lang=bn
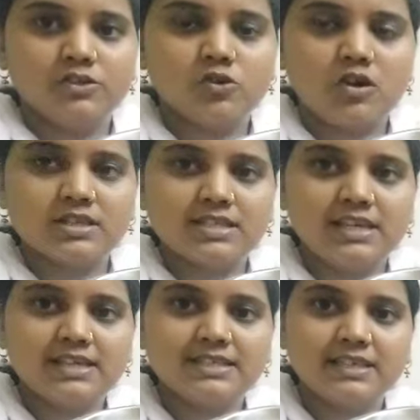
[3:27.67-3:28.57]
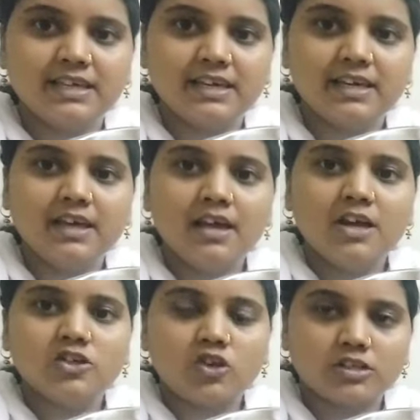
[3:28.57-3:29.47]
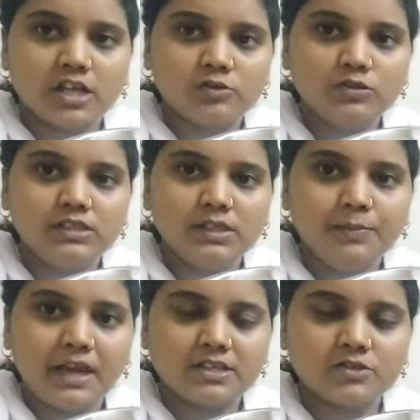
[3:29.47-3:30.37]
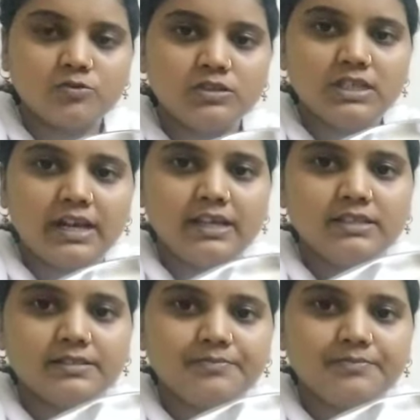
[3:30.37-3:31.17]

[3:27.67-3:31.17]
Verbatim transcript: সস দিয়েছে শশা কুচি পেঁয়াজ কুচি আর এই